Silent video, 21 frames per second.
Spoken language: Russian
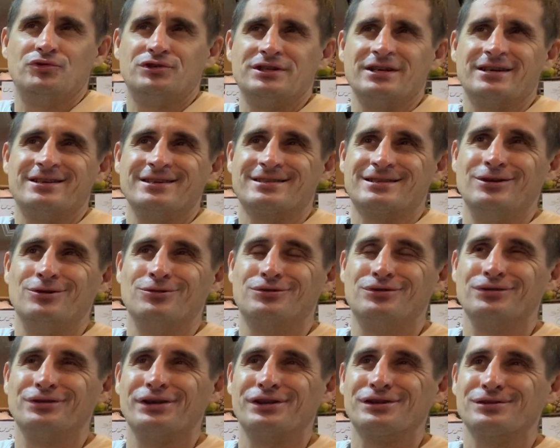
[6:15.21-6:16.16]
у всех есть
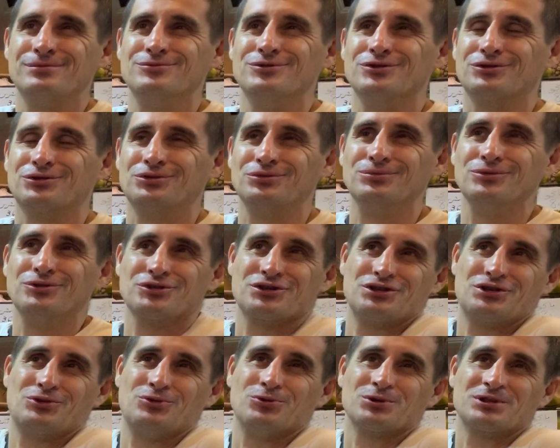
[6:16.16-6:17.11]
калькулятор, а могут
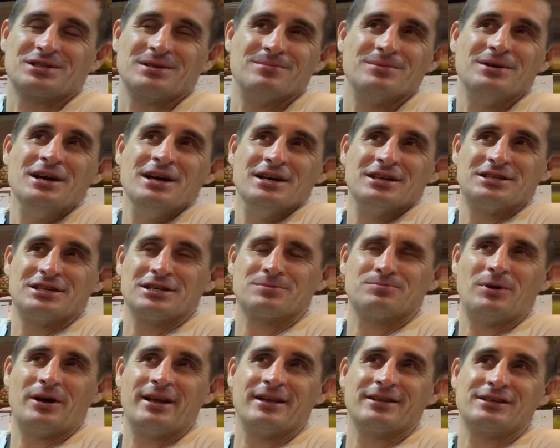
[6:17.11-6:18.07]
умножить. Курс там сейчас
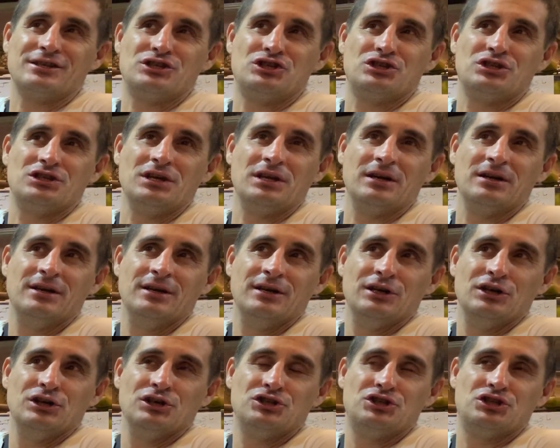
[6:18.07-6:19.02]
порядка 4,
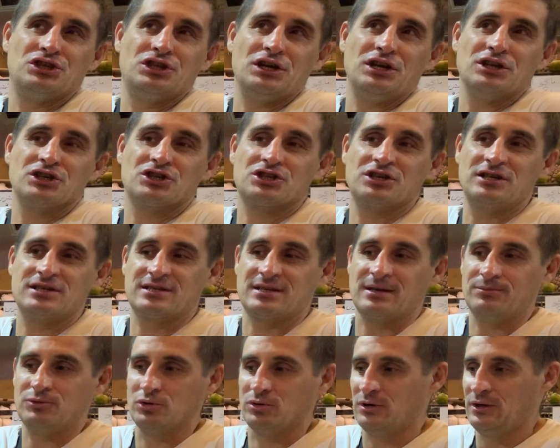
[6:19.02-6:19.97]
4,6.
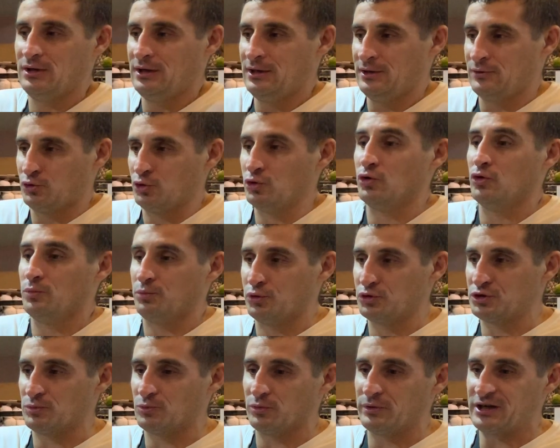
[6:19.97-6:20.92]
Там, но, ну, но ну,
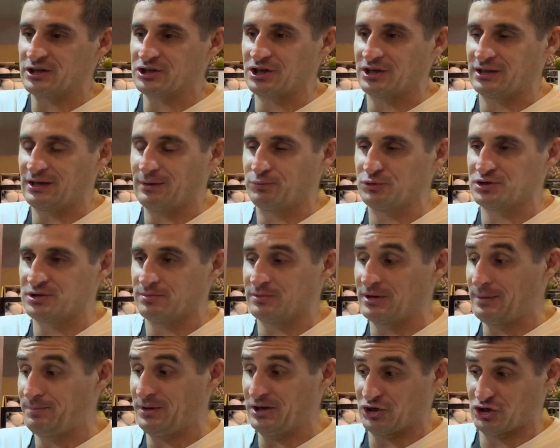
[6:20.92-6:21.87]
будем умножать, допустим,
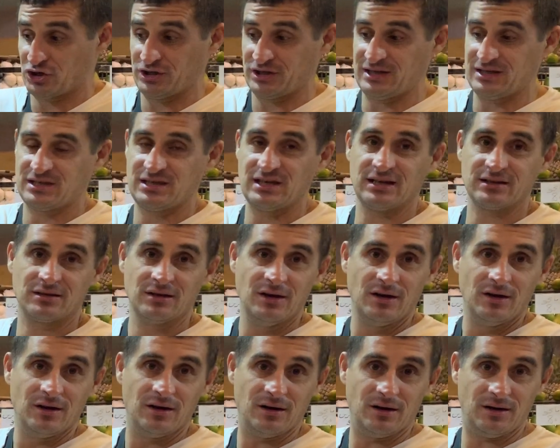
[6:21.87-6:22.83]
на 5. 60
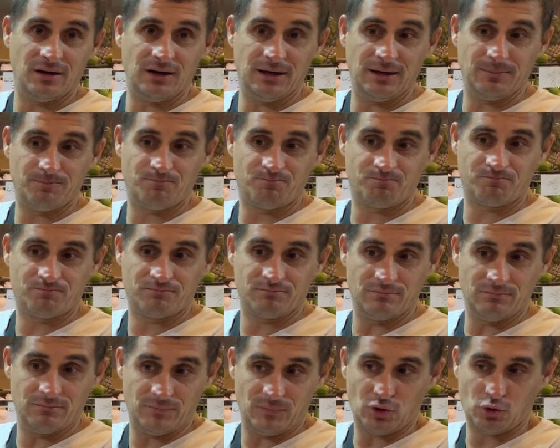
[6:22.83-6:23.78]
э,
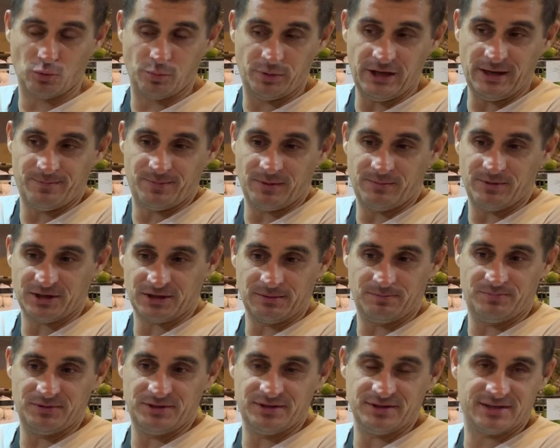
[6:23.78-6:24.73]
рублей
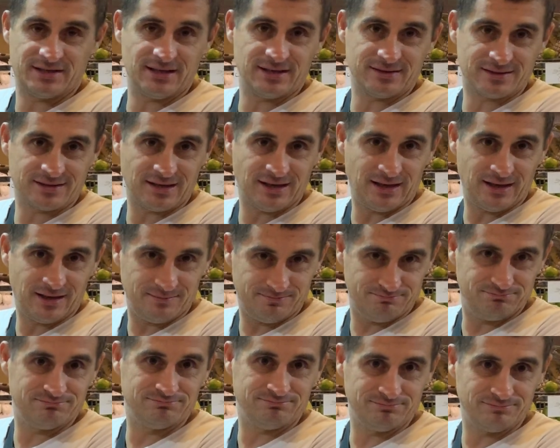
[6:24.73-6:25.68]
примерно, 50 за
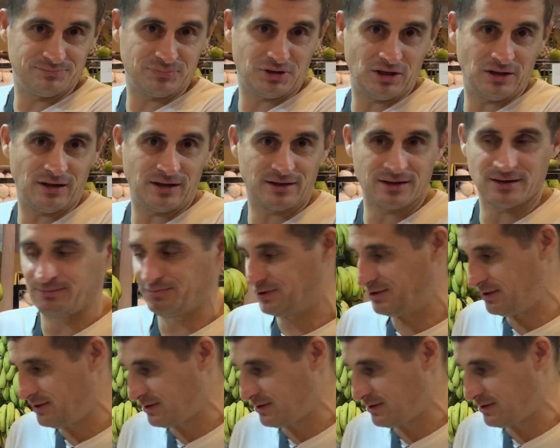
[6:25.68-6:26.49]
килограмм